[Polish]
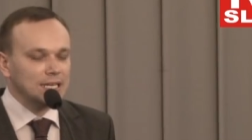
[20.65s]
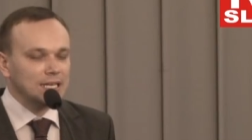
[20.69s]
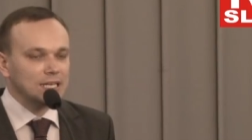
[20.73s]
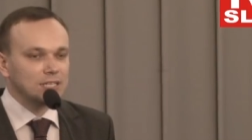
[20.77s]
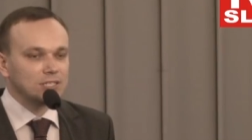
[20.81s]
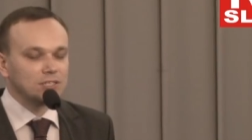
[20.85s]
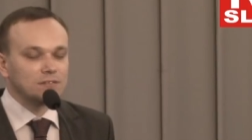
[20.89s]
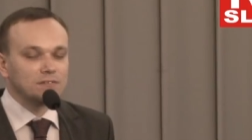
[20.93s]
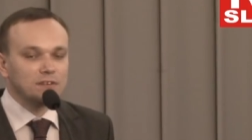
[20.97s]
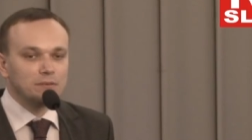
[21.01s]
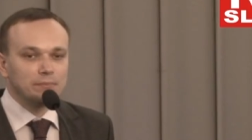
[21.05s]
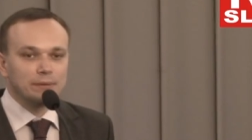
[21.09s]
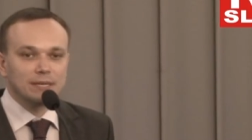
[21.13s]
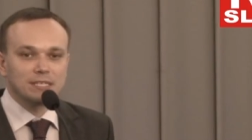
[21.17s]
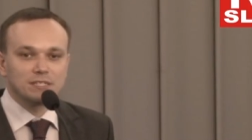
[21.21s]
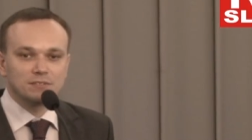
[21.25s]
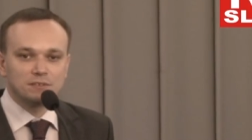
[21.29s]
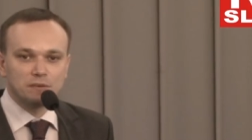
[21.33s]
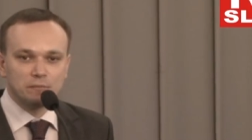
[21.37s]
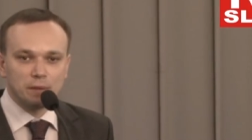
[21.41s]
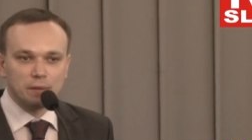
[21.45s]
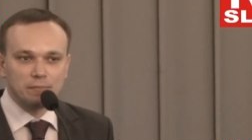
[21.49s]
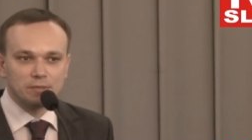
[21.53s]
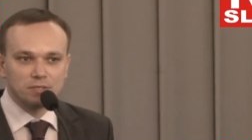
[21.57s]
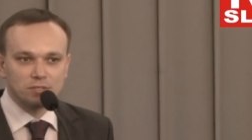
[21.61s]
Szanowni
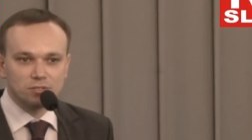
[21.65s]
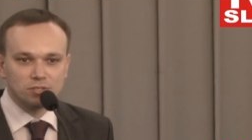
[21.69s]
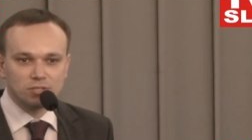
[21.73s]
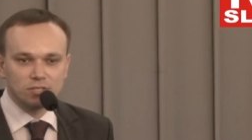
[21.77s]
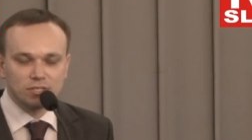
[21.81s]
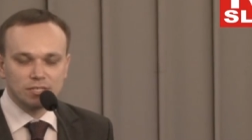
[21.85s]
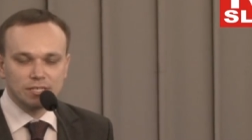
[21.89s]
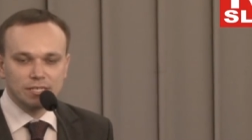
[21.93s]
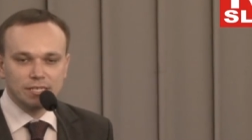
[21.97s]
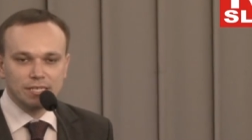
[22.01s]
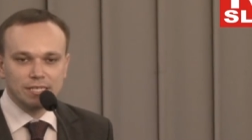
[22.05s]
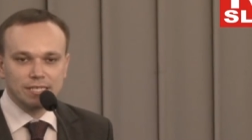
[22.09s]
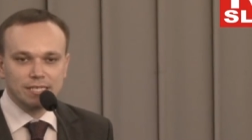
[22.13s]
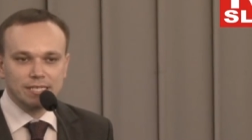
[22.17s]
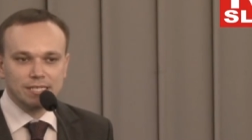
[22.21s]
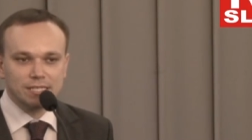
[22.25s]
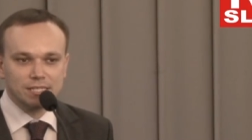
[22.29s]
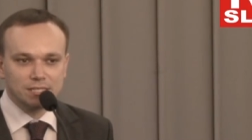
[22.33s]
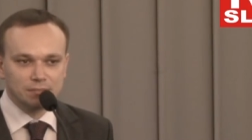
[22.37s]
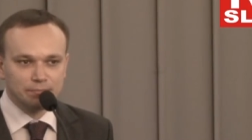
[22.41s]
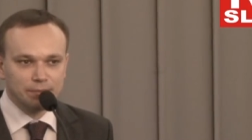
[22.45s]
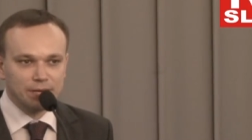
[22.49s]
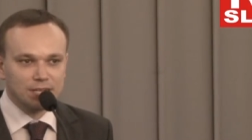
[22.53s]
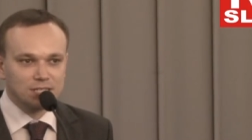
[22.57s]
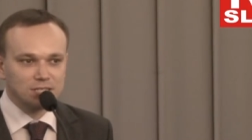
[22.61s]
Państwo, mamy do czynienia
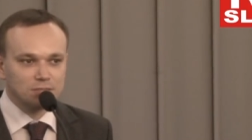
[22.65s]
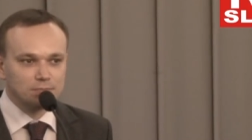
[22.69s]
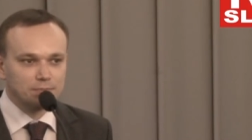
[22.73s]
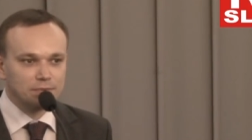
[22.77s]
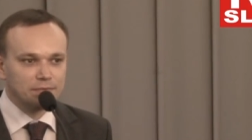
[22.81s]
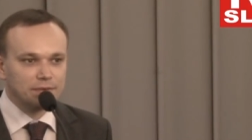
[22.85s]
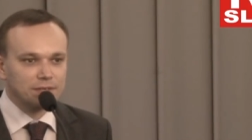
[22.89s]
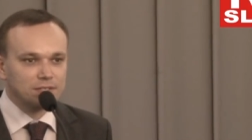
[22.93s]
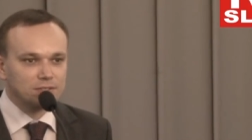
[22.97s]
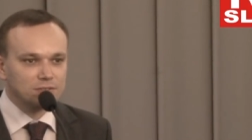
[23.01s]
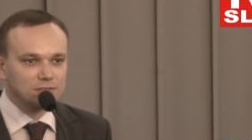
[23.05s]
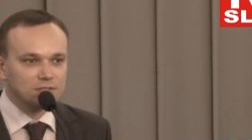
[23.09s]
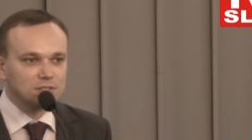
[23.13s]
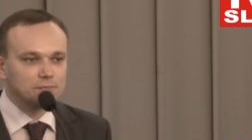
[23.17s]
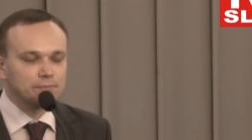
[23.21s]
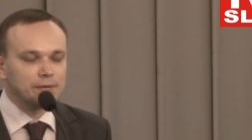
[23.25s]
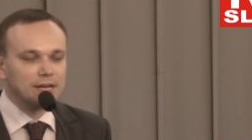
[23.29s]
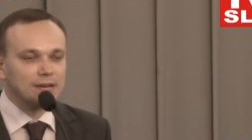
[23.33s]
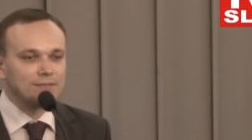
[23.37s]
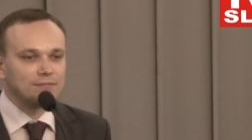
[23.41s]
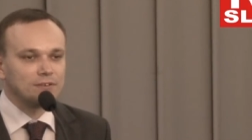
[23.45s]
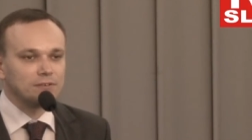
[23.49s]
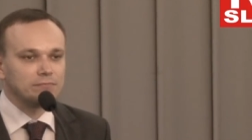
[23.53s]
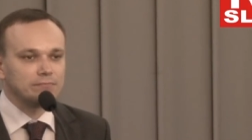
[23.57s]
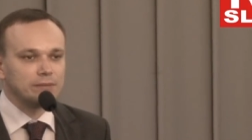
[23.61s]
z bardzo poważną
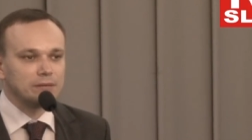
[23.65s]
sprawą,